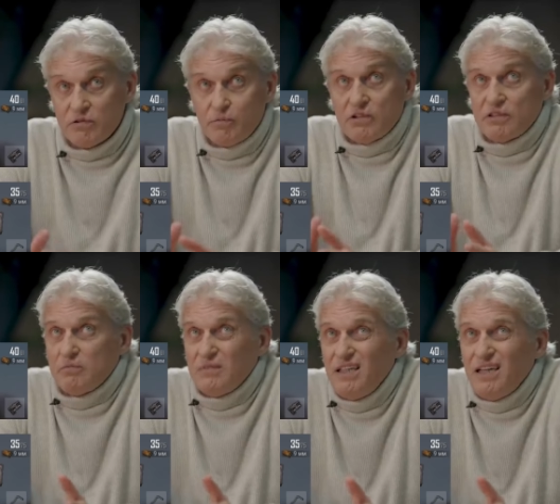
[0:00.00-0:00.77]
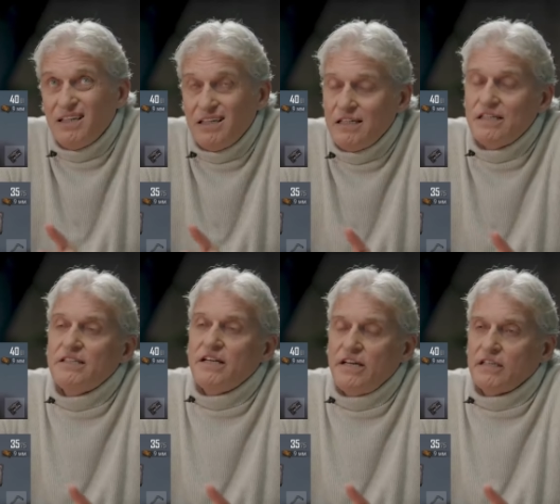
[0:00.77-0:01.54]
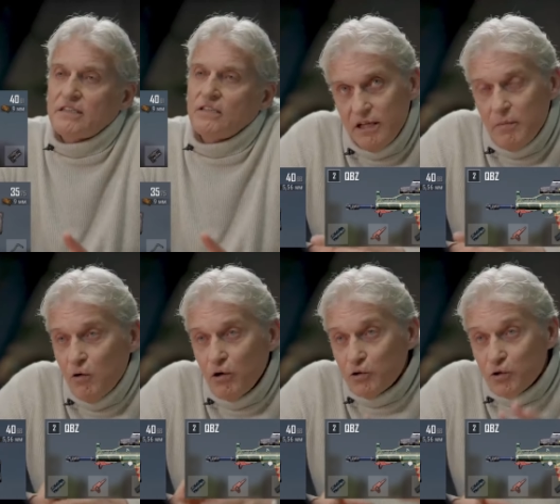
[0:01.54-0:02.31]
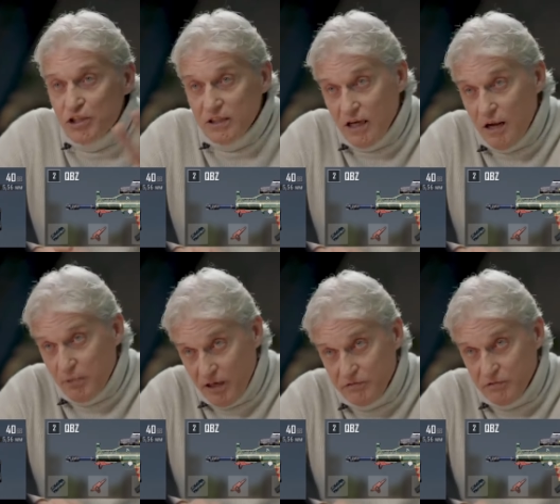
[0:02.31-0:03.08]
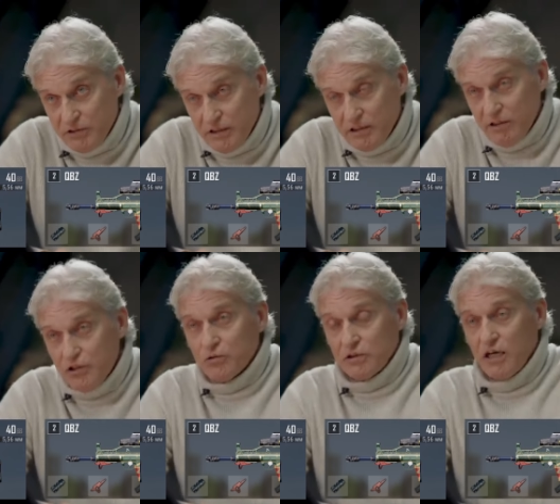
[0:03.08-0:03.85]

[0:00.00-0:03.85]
есть просто мне они не интересны. Я не могу их точно оправдывать или говорить, что это